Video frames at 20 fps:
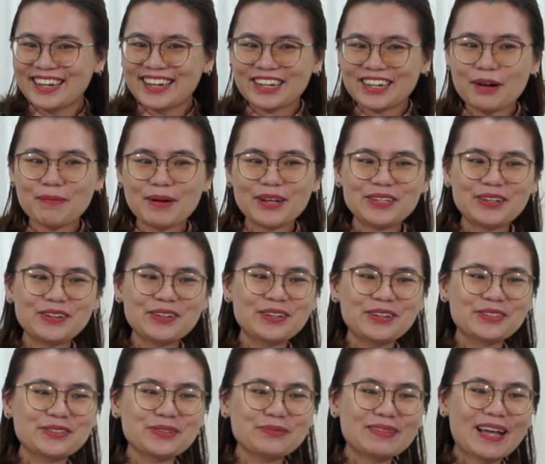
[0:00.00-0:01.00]
Có bao nhiêu người
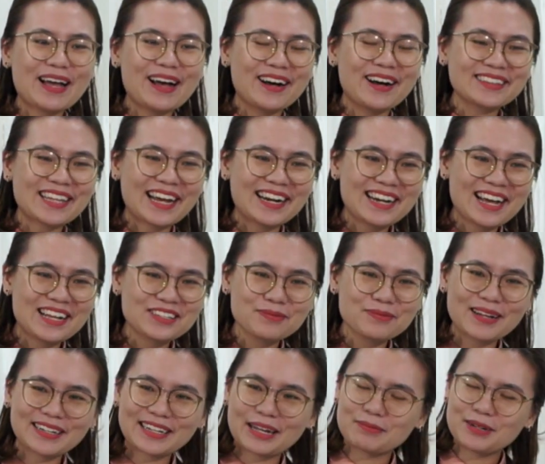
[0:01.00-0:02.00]
chúng ta ở tại đây chúng
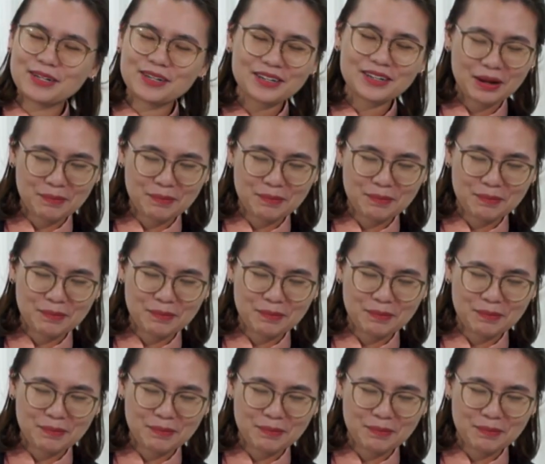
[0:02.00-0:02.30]
ta cảm thấy rất